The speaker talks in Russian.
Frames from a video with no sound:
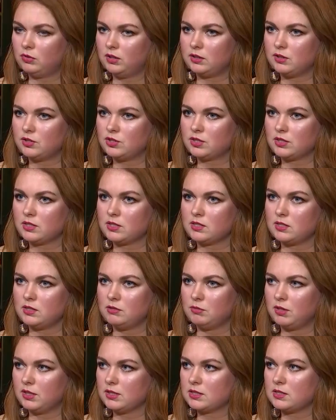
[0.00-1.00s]
я начала
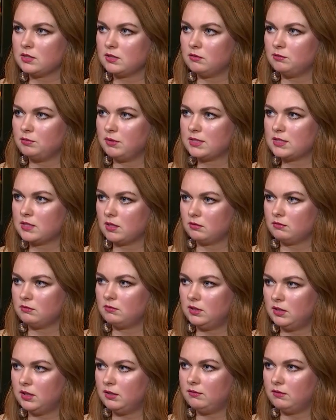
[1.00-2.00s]
заниматься пять,
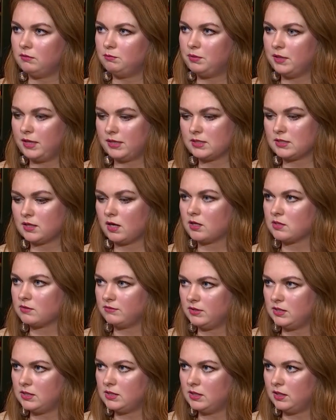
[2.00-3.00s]
раз
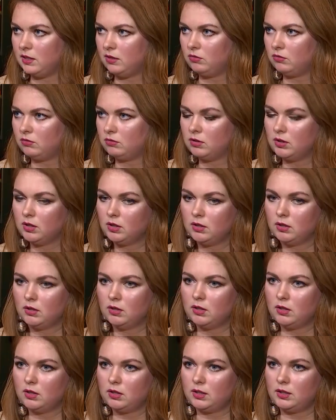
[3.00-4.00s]
в неделю.
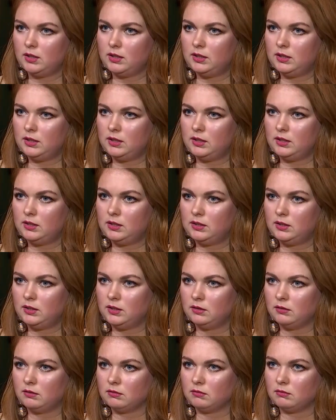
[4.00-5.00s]

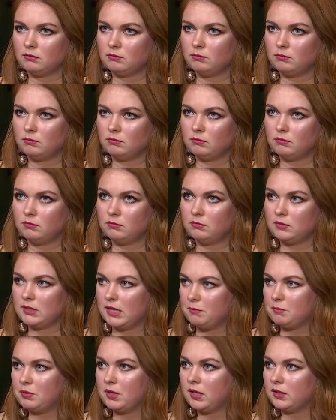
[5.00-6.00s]
И
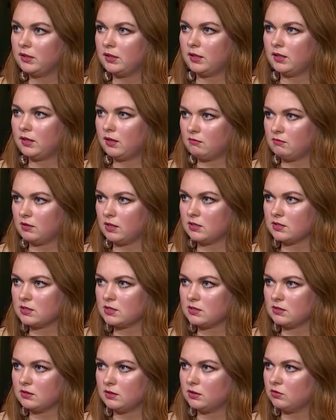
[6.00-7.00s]
я
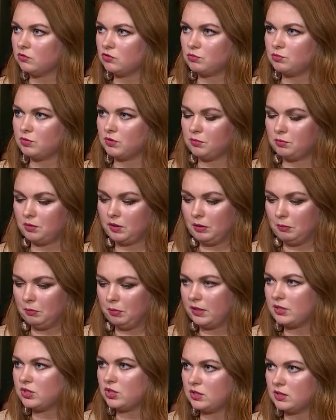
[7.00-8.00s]
перетренировалась. Это тоже было неправильно.
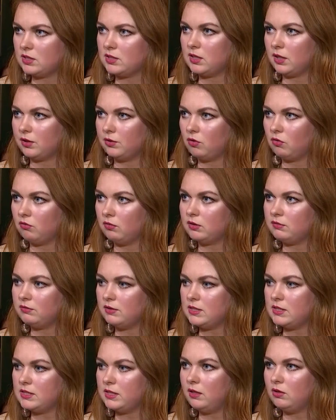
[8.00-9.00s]
5-6 тренировок в
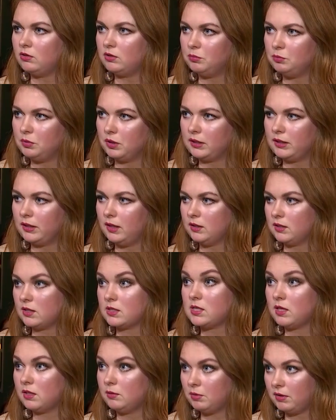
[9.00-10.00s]
неделю. То перетрен
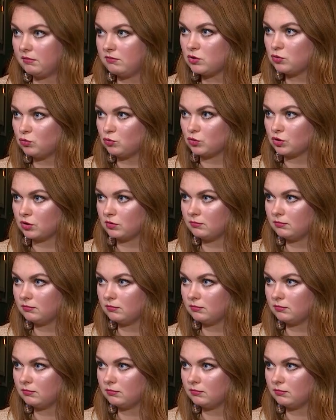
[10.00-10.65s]
я стала плавать хуже.